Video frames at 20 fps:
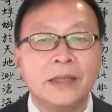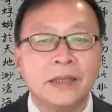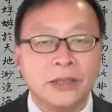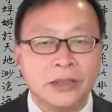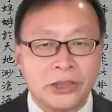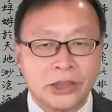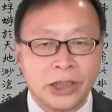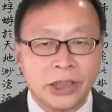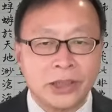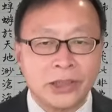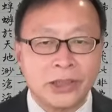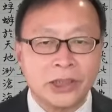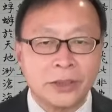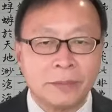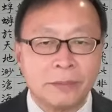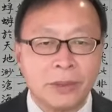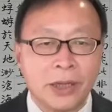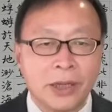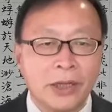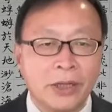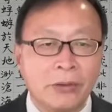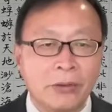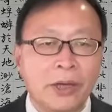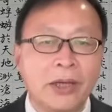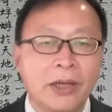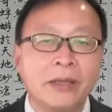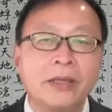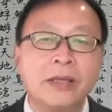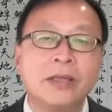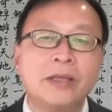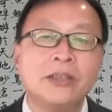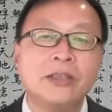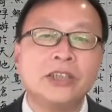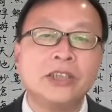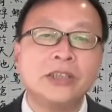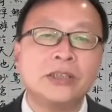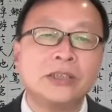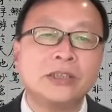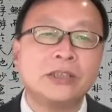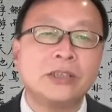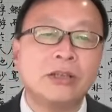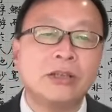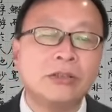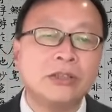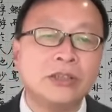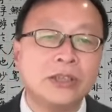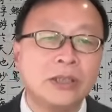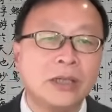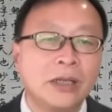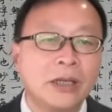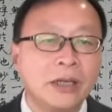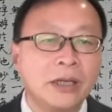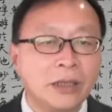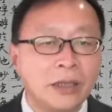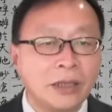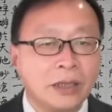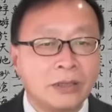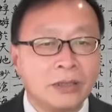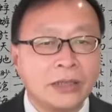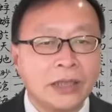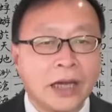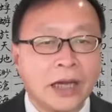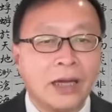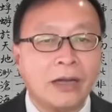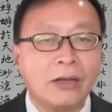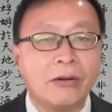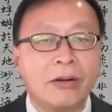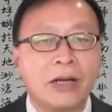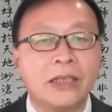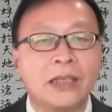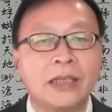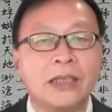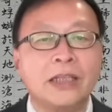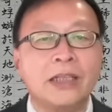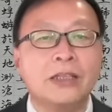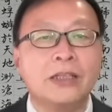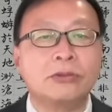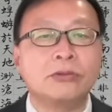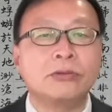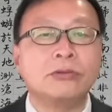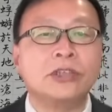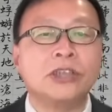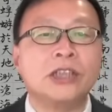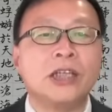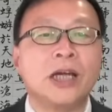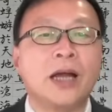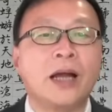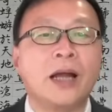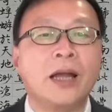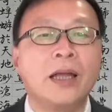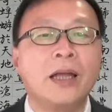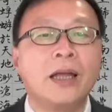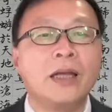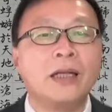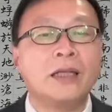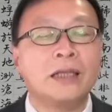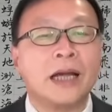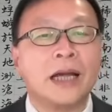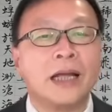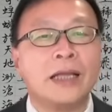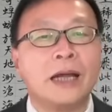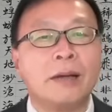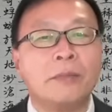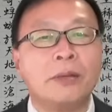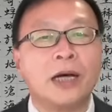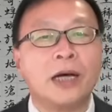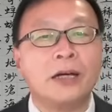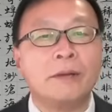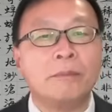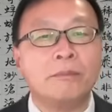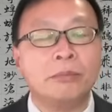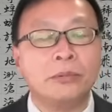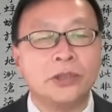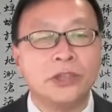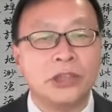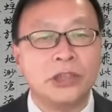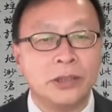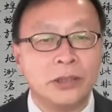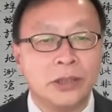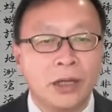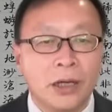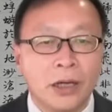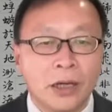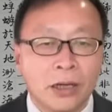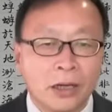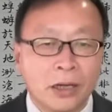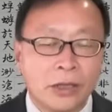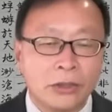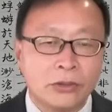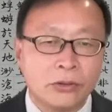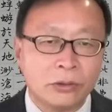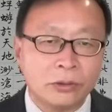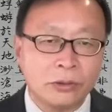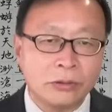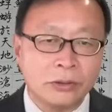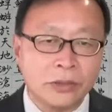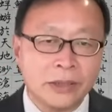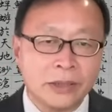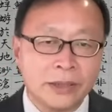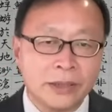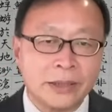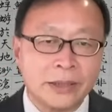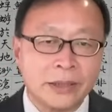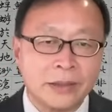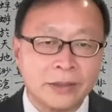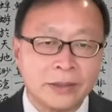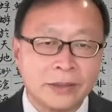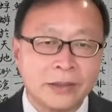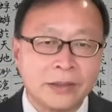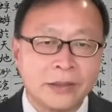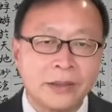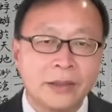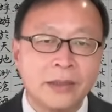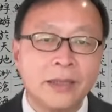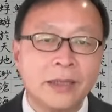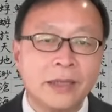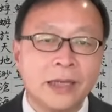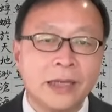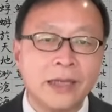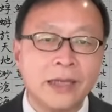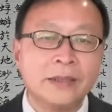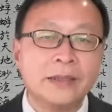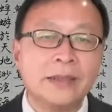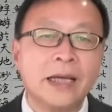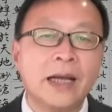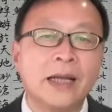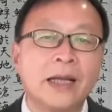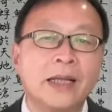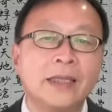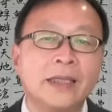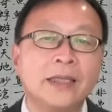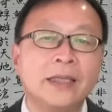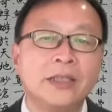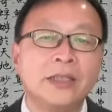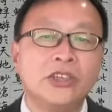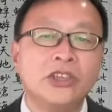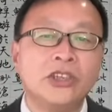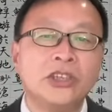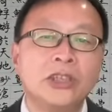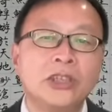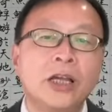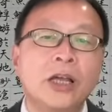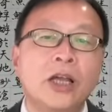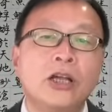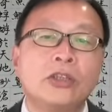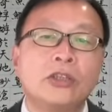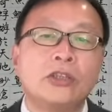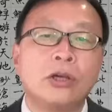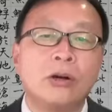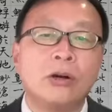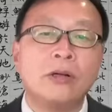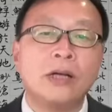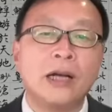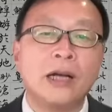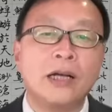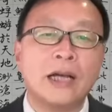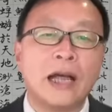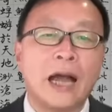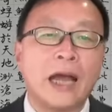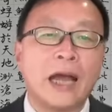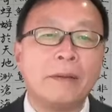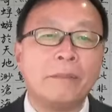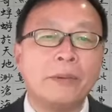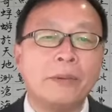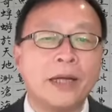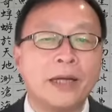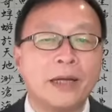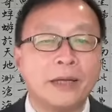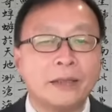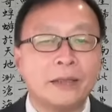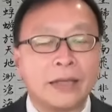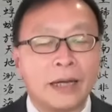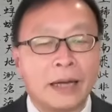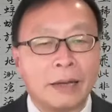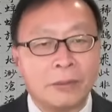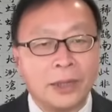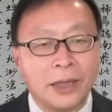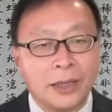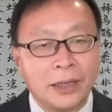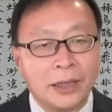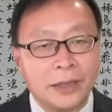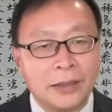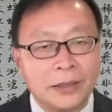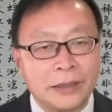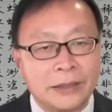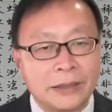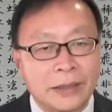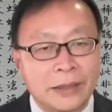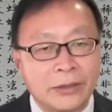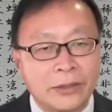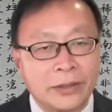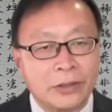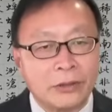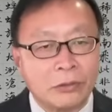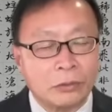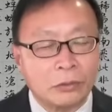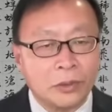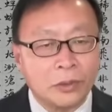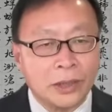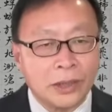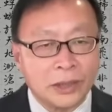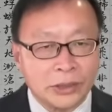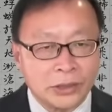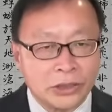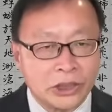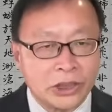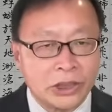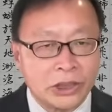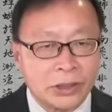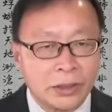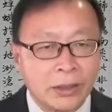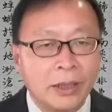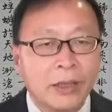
江青、彭丽媛其实都是有才华的艺术家，但他们很不幸和中国的政治连在了一起。从而改变了他们人生的轨迹，